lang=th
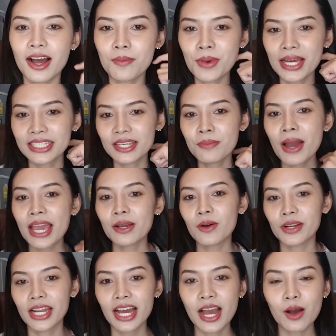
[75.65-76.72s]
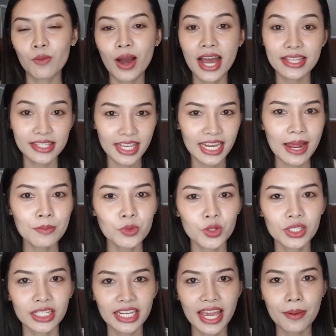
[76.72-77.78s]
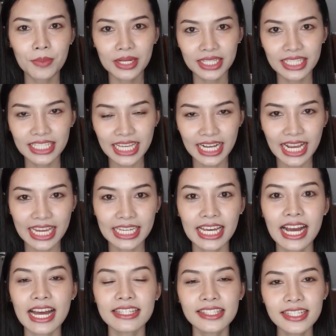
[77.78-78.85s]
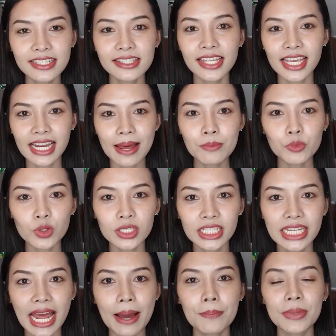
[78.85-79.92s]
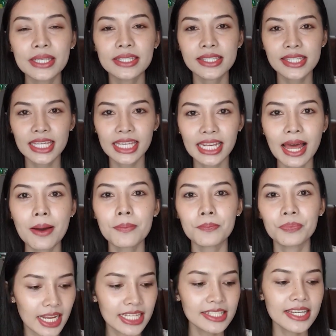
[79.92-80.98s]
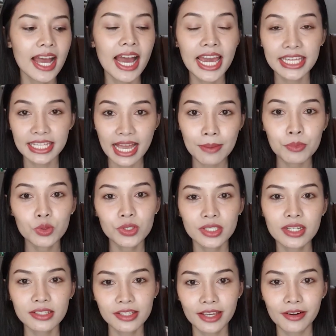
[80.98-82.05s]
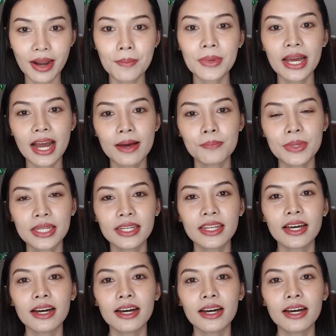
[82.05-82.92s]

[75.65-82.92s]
มาอธิบายก่อนนะคะว่าเซรั่มตัวนี้เนี่ยมันดียังไงนะคะ ซึ่งเซรั่มตัวนี้นะเป็นเซรั่มและชาไฮยาบูสเตอร์เซรั่มนะคะเป็น